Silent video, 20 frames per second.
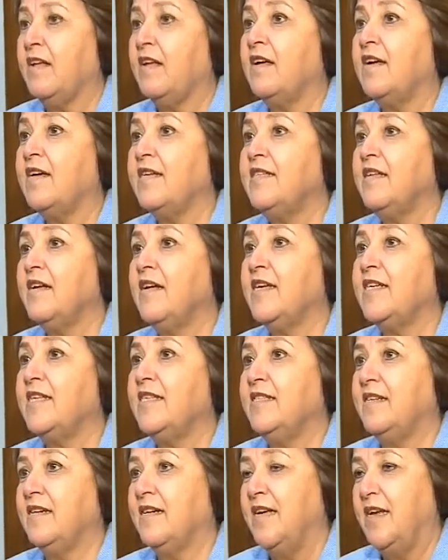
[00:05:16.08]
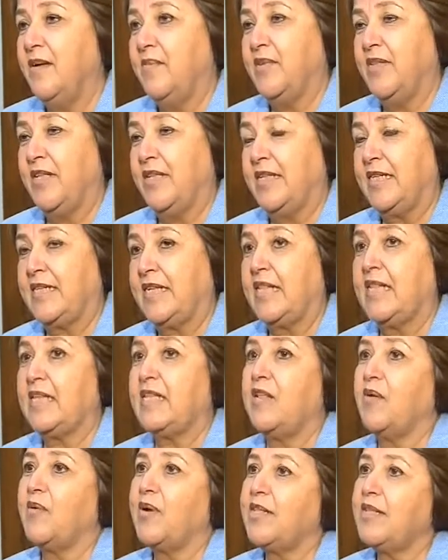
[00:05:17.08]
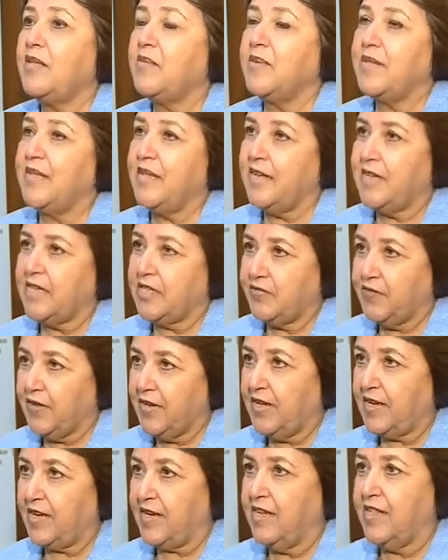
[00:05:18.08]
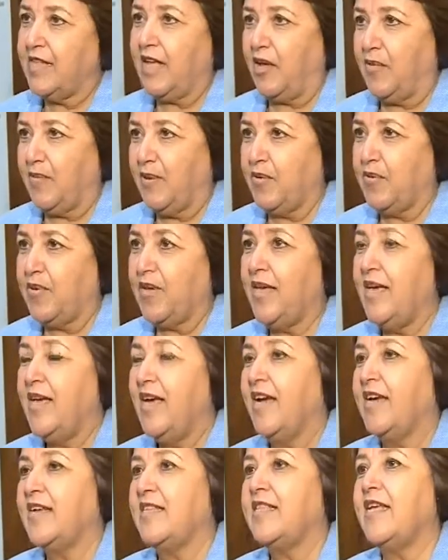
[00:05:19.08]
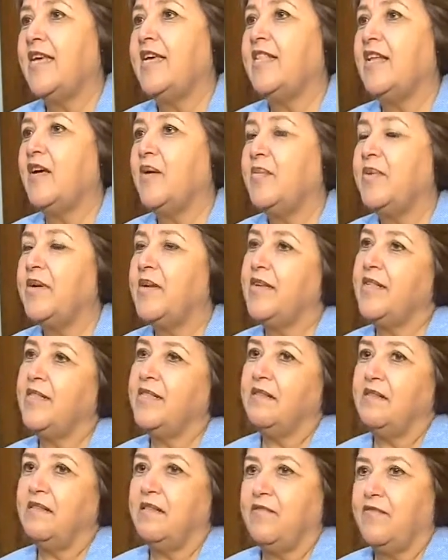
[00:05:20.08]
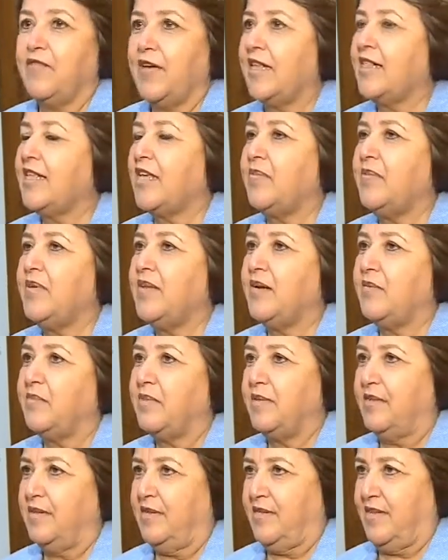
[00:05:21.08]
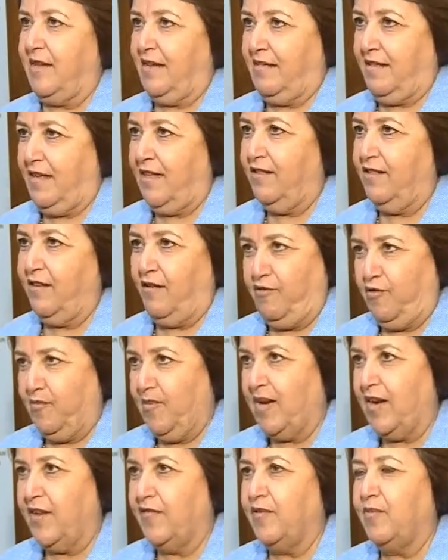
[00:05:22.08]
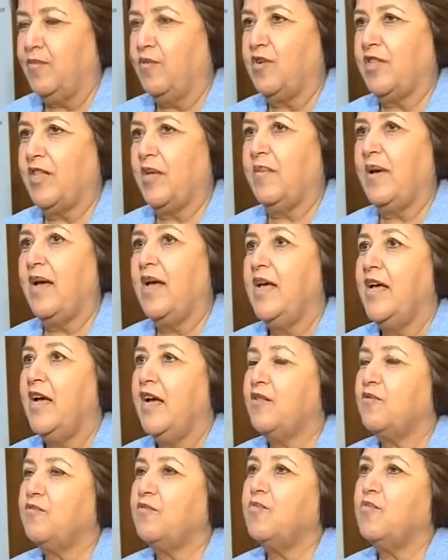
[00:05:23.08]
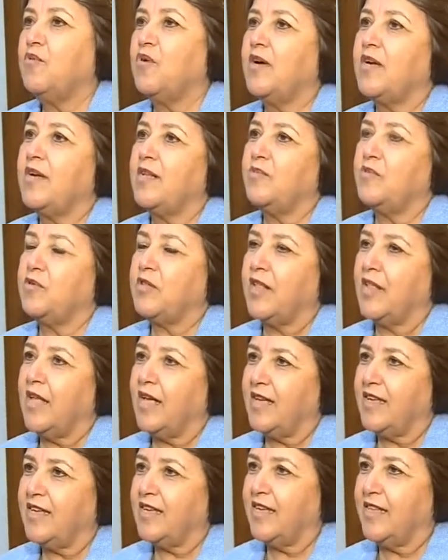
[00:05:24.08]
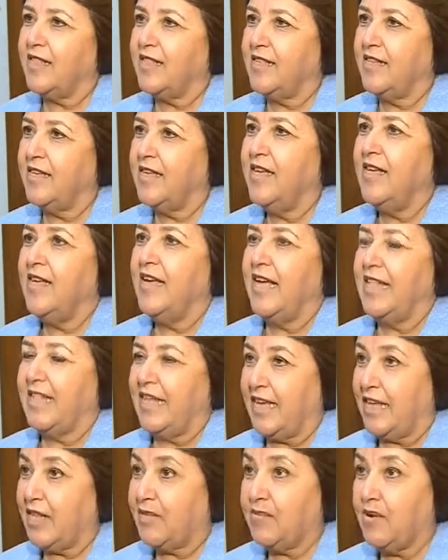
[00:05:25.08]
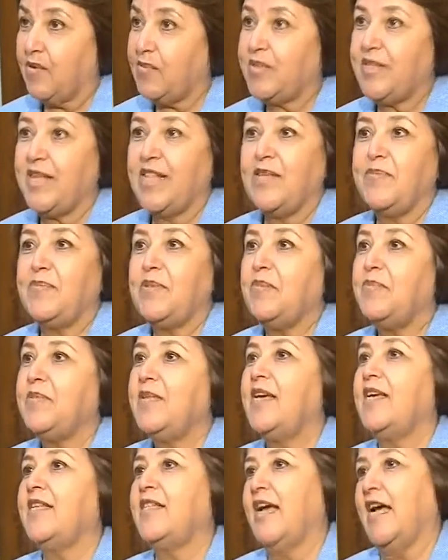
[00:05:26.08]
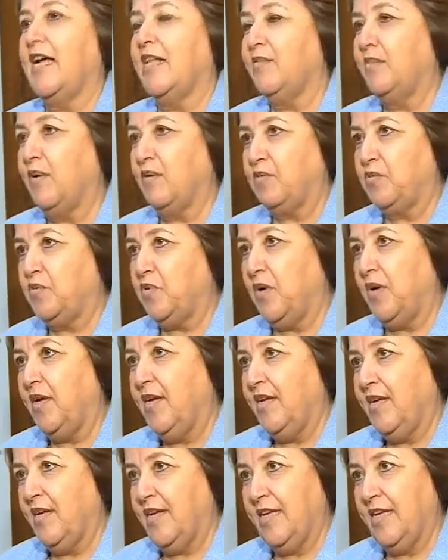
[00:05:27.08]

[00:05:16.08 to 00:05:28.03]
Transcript: قاعدة عريضة من النساء لأن يعني لو كانت بتعكس فكر نخبوي هينتهي الأمر أن الفئات كبيرة من السيدات أو المرأة في المجتمع هتكون مجرد متلقية للخدمة وبالتالي بتبتعد عن موضوع